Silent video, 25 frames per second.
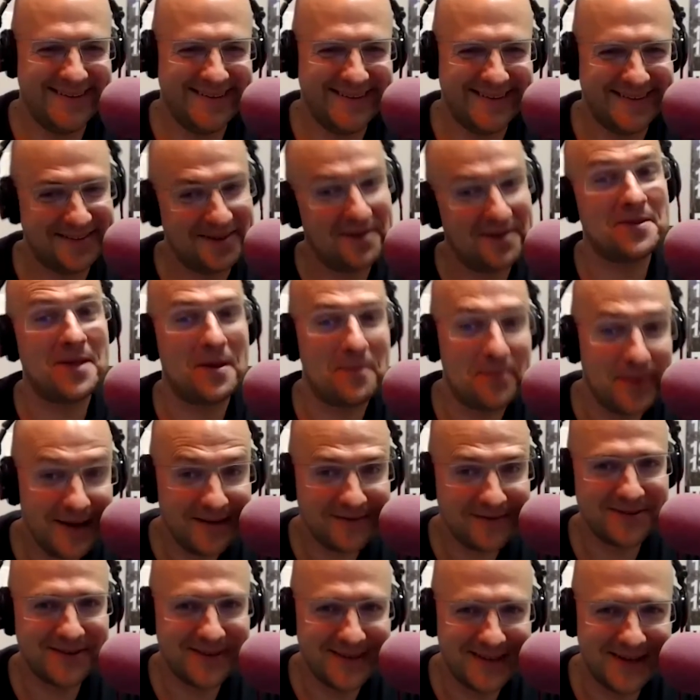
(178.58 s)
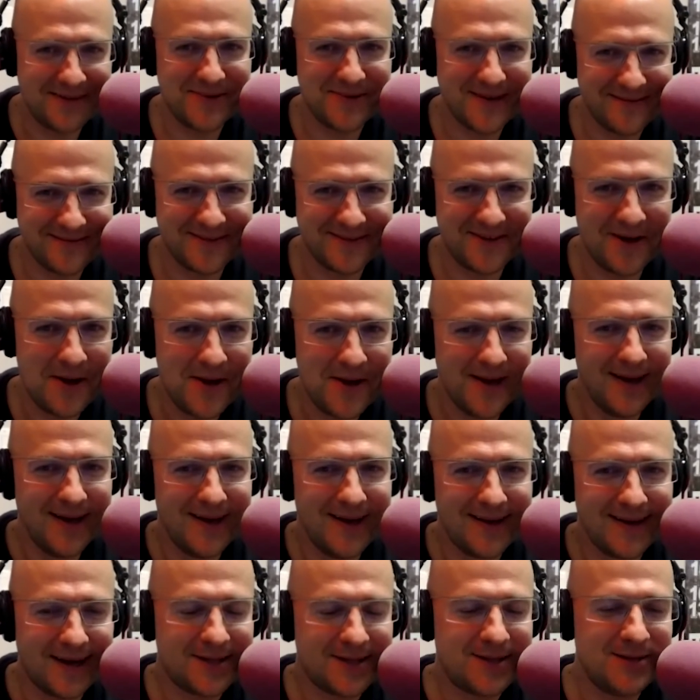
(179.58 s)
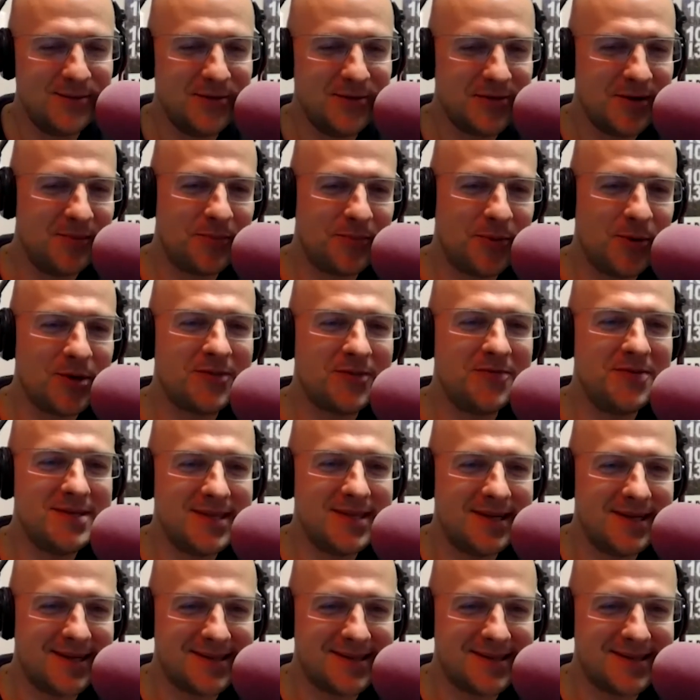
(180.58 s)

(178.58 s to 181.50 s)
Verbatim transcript: No na pewno, na pewno. Jak to mówią, punkt widzenia